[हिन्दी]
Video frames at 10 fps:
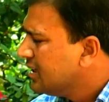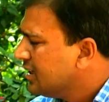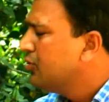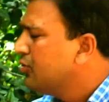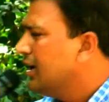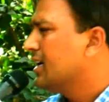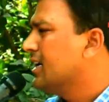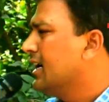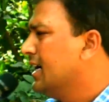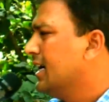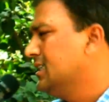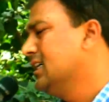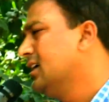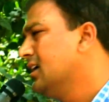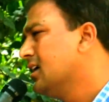ये वो इलाका है
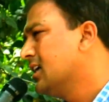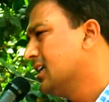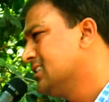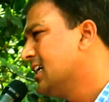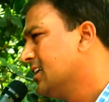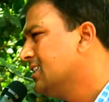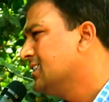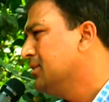जहाँ राजस्थान की